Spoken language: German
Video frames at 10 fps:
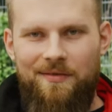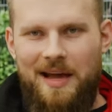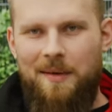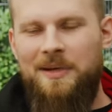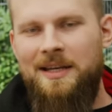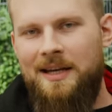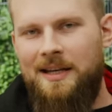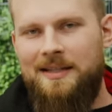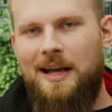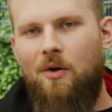Wir haben hier
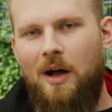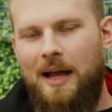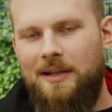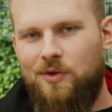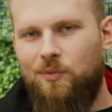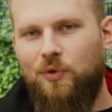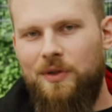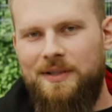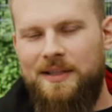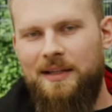jetzt auch einen zum
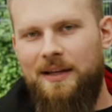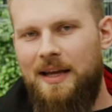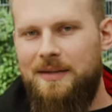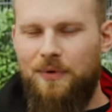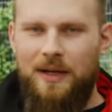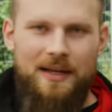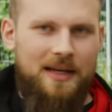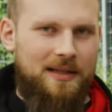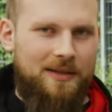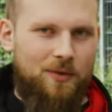Durchziehen, der ist von der
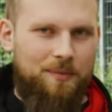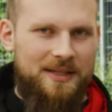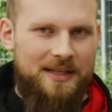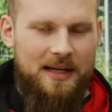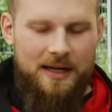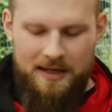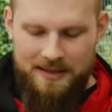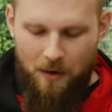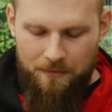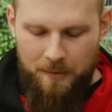Technik so ein bisschen anders
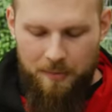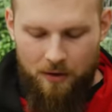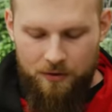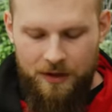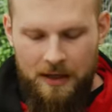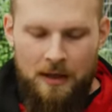aufgebaut